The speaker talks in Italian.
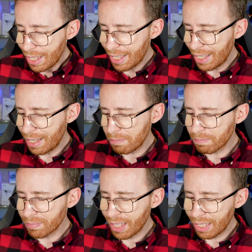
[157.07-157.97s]

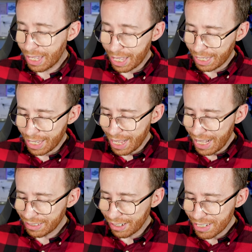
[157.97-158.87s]
Um, che
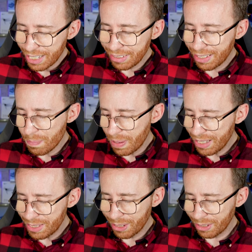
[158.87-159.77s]
altro c'è di
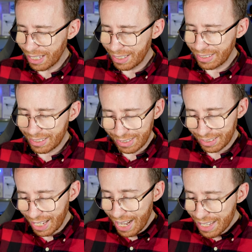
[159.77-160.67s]
simpatico da,
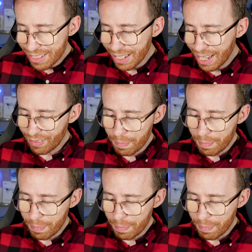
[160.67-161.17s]
da, da leggere?